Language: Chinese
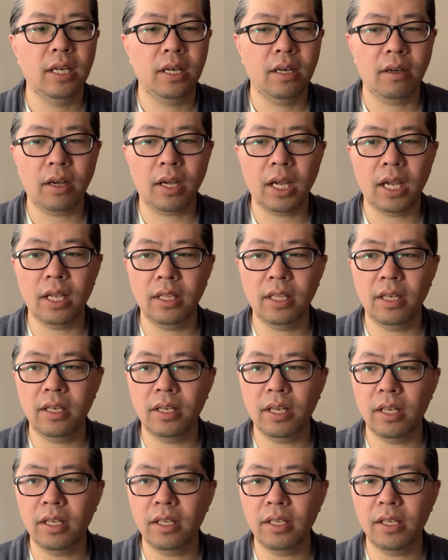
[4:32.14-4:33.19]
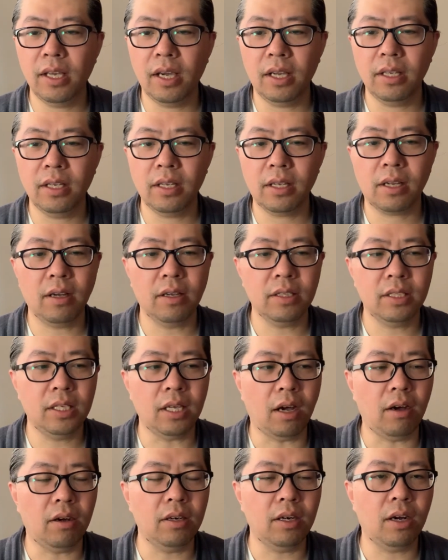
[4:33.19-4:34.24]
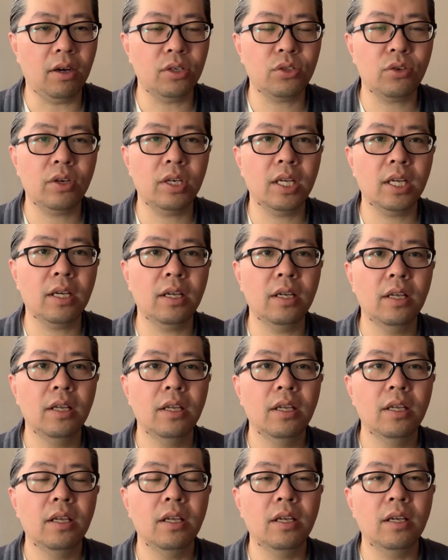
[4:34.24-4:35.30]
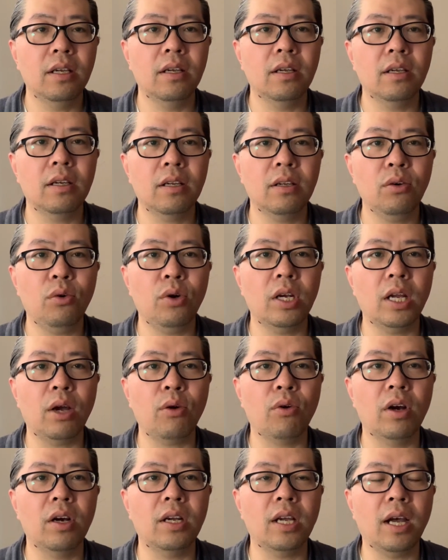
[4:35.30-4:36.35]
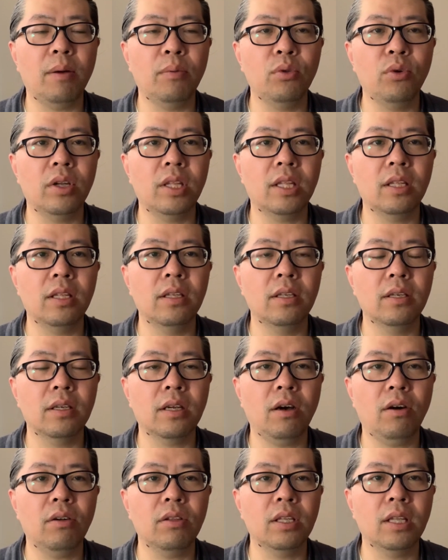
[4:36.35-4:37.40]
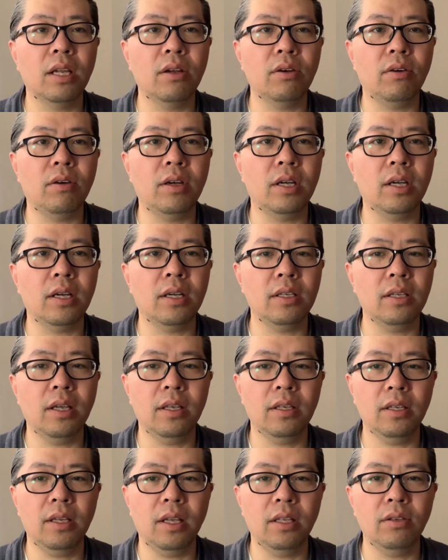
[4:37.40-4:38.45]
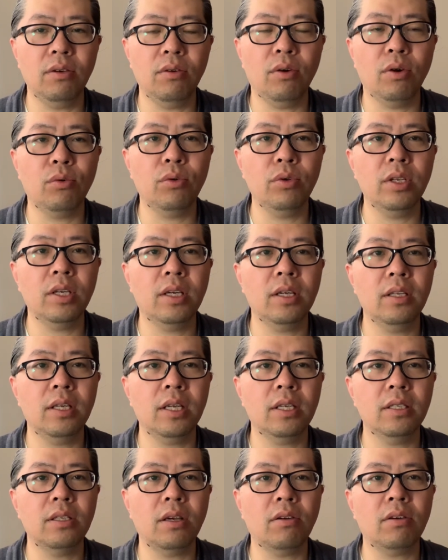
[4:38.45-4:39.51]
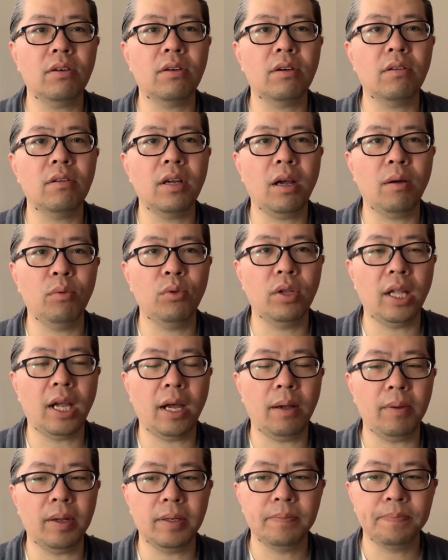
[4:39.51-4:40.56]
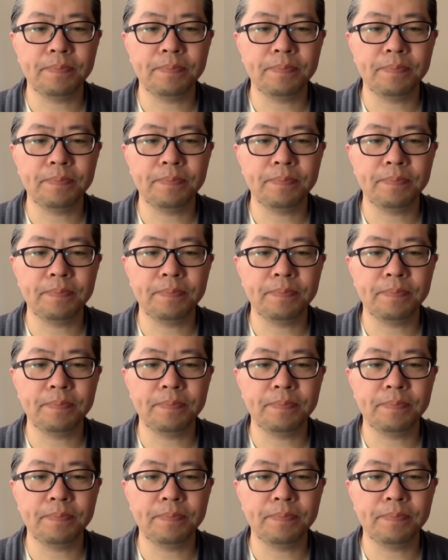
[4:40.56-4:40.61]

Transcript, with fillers: 然后看见那人也更小，然后说这个呃，跟火柴棍儿差不多高的那种啊，也也就我估计跟这个小手指头差不多大吧。